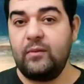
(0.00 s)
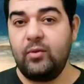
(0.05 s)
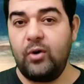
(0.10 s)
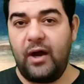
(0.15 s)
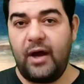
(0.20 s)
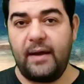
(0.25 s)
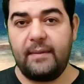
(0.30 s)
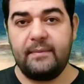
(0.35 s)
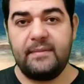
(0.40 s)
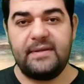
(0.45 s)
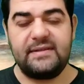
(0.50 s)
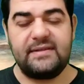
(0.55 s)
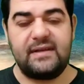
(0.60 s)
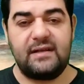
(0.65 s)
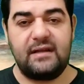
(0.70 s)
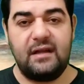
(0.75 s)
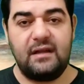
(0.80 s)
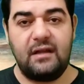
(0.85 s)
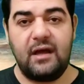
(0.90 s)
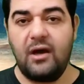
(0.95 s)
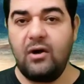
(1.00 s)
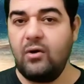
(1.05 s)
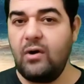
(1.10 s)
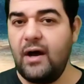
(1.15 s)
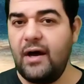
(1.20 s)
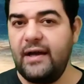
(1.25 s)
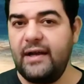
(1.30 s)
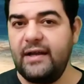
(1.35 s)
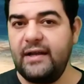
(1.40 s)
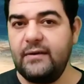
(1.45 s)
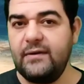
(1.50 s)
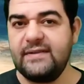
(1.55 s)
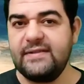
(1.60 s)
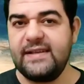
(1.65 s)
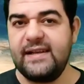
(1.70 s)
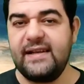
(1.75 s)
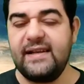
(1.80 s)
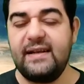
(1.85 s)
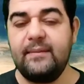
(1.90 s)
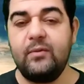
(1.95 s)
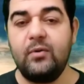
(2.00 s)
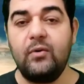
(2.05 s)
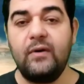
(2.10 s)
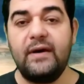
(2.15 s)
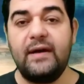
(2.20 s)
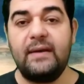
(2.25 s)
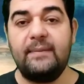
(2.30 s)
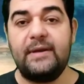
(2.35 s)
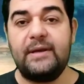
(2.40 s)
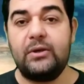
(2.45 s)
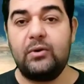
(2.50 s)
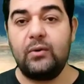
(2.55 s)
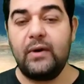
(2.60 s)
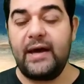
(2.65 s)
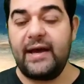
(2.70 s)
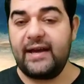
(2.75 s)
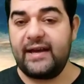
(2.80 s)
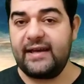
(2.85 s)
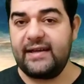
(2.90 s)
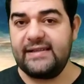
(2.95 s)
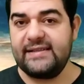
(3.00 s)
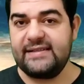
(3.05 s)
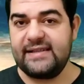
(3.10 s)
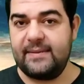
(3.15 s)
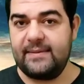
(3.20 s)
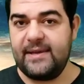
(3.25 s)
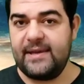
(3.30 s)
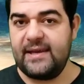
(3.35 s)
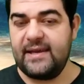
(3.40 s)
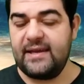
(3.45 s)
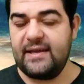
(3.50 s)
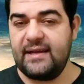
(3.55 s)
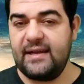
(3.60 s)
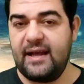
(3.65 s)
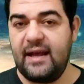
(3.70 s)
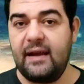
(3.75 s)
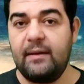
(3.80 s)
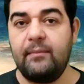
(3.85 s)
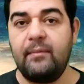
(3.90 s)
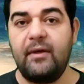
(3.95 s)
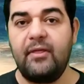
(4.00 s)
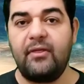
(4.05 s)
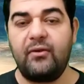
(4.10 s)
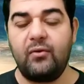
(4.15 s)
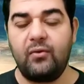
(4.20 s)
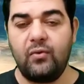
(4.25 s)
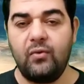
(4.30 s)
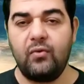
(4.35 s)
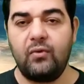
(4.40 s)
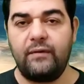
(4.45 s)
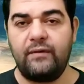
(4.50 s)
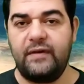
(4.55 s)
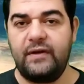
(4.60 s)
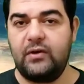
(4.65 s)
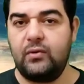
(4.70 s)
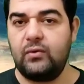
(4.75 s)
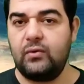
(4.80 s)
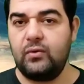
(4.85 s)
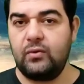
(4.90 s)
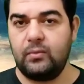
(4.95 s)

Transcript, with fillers: أن محمد صلى الله عليه وسلم هو نبي آخر الزمان المذكور في